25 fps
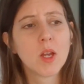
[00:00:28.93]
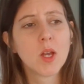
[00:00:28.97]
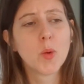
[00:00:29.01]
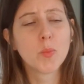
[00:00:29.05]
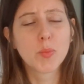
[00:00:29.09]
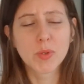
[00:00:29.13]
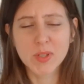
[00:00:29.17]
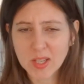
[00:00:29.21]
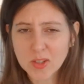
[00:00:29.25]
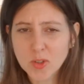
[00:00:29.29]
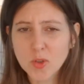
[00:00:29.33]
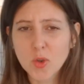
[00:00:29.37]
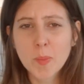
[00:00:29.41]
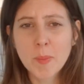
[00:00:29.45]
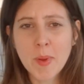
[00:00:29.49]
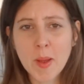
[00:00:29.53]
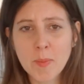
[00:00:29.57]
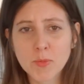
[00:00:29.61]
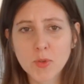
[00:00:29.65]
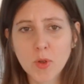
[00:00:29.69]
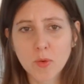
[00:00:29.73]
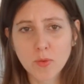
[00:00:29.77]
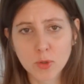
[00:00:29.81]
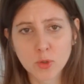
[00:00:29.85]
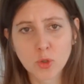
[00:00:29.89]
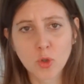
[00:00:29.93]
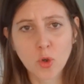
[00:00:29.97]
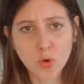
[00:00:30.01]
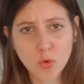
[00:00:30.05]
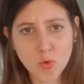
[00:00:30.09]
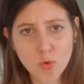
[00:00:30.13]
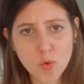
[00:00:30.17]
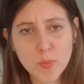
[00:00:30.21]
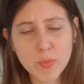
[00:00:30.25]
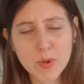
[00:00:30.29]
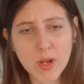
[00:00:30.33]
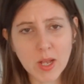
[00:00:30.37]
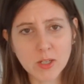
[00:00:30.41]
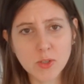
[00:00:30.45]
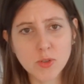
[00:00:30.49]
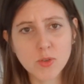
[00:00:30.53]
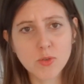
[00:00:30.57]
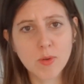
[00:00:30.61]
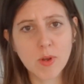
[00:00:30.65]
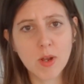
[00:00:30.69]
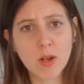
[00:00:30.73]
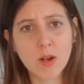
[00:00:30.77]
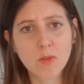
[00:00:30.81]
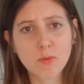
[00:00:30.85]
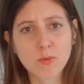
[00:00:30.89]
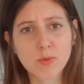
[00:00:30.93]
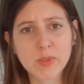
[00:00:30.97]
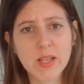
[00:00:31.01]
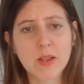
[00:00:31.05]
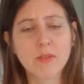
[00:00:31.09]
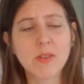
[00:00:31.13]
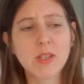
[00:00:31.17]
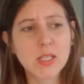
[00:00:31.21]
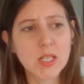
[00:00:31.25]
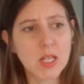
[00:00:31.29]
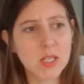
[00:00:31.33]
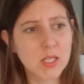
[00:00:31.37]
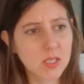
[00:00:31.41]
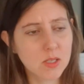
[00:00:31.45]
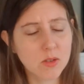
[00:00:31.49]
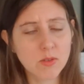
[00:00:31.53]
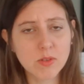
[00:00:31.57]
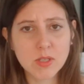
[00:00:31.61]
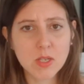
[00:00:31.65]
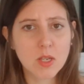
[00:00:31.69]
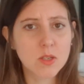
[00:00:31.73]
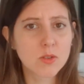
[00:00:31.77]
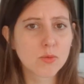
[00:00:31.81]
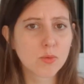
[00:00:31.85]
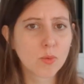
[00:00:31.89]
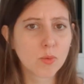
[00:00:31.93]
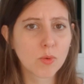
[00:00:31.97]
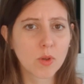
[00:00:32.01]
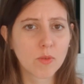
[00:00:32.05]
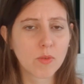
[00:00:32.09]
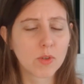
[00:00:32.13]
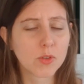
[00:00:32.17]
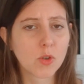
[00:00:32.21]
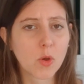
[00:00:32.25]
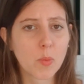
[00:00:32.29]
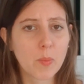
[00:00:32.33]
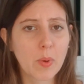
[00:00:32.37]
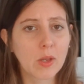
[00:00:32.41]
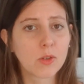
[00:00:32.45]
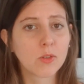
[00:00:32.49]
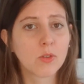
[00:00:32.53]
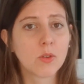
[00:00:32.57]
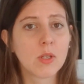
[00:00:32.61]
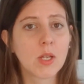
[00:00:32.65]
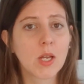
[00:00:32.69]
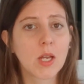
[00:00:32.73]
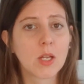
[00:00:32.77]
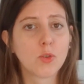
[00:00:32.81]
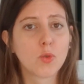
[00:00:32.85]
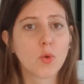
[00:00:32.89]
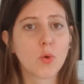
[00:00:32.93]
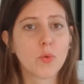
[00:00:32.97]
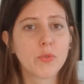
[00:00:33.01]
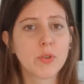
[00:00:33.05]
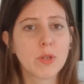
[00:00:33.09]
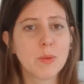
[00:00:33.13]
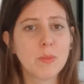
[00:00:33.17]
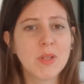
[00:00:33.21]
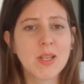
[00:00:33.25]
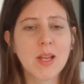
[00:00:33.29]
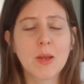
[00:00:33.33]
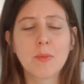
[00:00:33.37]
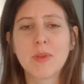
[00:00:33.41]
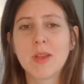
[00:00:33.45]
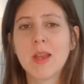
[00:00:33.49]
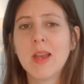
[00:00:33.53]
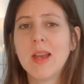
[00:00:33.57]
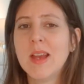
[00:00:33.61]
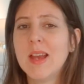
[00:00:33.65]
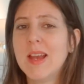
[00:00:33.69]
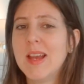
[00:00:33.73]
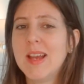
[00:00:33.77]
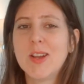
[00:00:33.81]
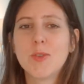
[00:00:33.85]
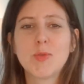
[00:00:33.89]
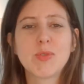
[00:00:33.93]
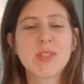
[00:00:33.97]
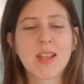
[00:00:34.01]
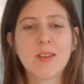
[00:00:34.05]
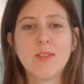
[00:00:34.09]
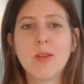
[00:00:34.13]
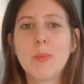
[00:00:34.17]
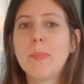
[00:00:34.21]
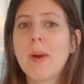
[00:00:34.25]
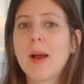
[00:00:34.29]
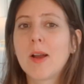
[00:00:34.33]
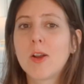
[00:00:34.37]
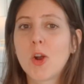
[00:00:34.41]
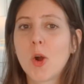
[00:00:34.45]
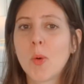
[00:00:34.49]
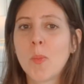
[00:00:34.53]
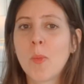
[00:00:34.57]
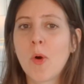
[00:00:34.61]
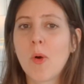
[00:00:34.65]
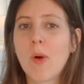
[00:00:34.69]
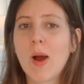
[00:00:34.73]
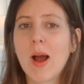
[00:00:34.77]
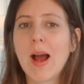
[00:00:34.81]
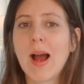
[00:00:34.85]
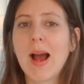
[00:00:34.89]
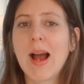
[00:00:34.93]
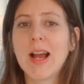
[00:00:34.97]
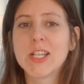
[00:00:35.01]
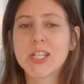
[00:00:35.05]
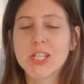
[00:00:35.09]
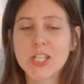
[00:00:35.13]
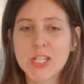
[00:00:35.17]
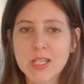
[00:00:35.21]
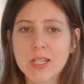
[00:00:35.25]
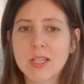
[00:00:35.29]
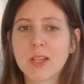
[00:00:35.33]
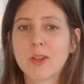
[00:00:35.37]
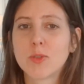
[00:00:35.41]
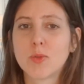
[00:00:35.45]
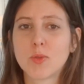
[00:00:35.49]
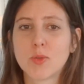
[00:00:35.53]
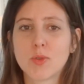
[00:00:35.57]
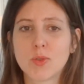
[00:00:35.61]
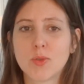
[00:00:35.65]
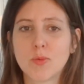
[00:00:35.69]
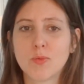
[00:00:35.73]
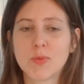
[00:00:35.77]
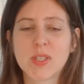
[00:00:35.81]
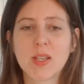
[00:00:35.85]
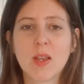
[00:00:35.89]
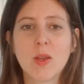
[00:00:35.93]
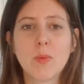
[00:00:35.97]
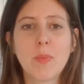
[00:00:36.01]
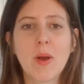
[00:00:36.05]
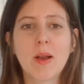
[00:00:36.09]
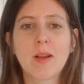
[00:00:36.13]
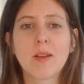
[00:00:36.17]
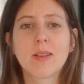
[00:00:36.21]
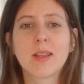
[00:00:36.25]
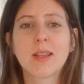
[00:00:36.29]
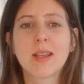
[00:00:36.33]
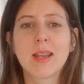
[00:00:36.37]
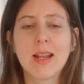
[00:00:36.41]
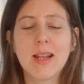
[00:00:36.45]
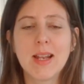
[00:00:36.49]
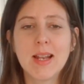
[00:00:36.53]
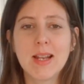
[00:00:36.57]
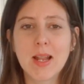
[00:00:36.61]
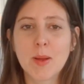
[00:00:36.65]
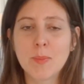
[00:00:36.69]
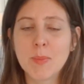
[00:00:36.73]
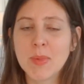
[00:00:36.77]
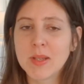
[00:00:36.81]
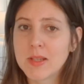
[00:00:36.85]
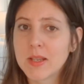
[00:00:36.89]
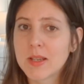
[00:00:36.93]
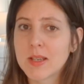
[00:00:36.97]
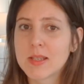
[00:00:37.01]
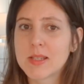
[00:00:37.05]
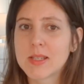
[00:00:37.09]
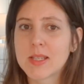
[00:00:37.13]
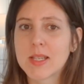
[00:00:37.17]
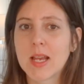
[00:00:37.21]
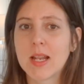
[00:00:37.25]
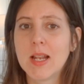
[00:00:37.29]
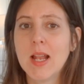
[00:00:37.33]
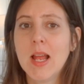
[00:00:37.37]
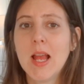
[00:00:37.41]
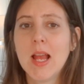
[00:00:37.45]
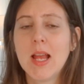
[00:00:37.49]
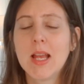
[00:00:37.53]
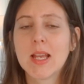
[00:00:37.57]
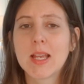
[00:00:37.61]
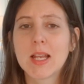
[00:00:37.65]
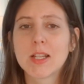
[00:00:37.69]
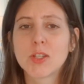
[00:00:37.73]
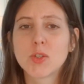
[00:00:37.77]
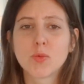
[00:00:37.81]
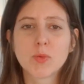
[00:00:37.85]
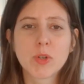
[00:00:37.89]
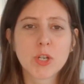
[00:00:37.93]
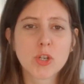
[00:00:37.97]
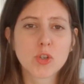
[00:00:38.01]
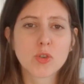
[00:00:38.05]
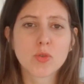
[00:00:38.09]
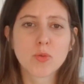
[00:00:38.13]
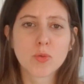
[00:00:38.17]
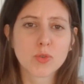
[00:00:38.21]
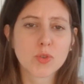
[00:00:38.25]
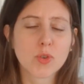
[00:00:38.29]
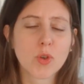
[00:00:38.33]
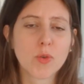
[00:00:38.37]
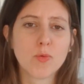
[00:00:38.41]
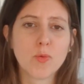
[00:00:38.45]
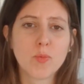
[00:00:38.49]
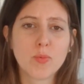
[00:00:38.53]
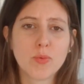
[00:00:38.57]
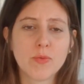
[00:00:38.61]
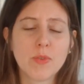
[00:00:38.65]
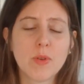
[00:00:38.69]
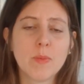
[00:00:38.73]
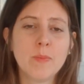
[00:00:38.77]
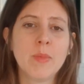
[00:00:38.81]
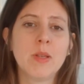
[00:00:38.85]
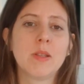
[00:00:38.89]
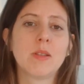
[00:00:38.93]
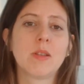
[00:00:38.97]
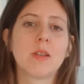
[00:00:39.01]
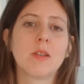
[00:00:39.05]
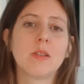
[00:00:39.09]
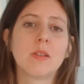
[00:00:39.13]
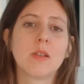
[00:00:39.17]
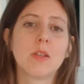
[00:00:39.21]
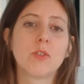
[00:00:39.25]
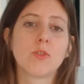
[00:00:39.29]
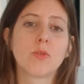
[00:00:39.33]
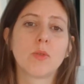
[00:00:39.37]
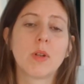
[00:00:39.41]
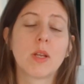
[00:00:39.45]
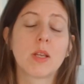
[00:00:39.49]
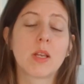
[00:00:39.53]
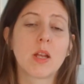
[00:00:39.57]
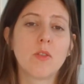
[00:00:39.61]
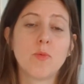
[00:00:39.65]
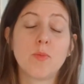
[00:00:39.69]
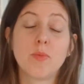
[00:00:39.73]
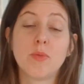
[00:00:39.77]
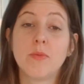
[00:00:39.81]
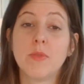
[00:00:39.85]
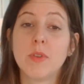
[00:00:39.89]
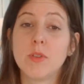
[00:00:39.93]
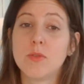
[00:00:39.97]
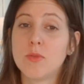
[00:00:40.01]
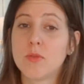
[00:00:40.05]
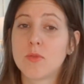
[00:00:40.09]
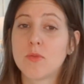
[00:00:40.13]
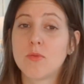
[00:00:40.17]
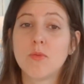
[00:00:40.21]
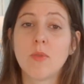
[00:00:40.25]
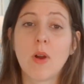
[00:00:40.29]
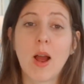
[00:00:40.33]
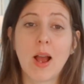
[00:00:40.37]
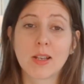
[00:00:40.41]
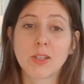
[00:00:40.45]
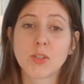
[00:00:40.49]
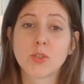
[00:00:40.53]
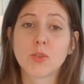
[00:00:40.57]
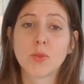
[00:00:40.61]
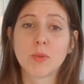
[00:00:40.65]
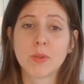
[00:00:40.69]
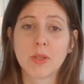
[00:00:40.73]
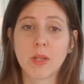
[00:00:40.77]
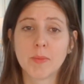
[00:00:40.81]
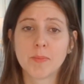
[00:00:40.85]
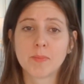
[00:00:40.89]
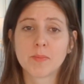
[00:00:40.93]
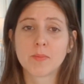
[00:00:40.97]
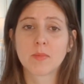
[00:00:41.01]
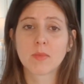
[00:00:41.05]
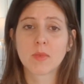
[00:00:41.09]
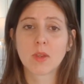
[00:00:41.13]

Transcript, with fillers: Peut-être que même dans votre couple actuel, vous avez cette sensation que votre partenaire est trop féminin, mais vous savez pas comment agir dessus. Vous savez pas quelle est la maîtrise, quelles sont les choses que vous pouvez maîtriser, sur lesquelles vous pouvez du coup actionner.